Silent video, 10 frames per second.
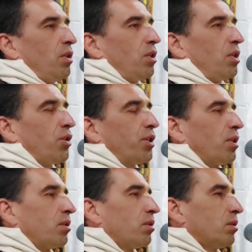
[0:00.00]

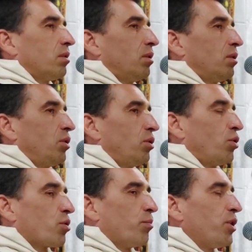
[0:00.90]
киртан
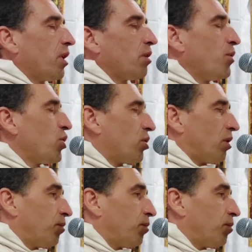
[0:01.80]
должен быть ритмичным.